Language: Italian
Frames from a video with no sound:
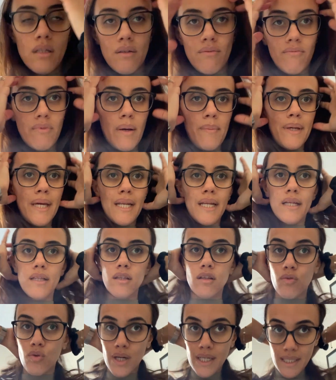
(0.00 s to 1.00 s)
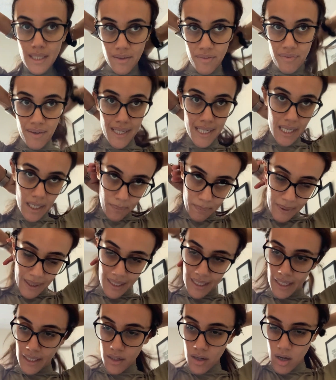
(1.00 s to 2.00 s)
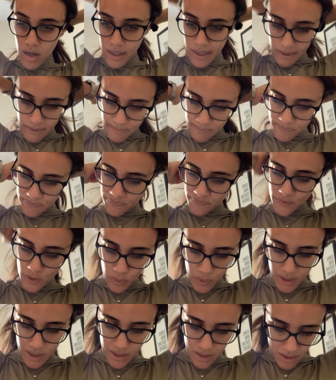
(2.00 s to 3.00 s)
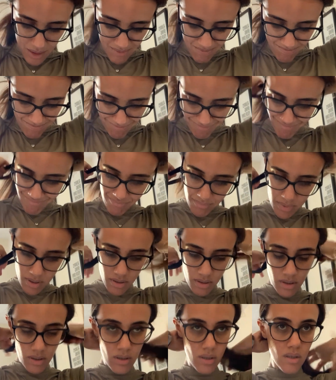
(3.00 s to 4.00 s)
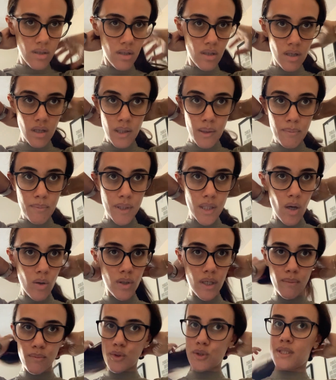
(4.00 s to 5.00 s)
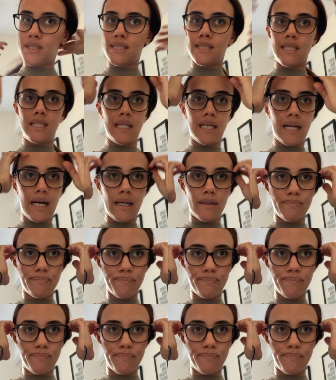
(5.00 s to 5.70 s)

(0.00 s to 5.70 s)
Va bene, devo anche fare i capelli a Nora, quindi mi do una mossina.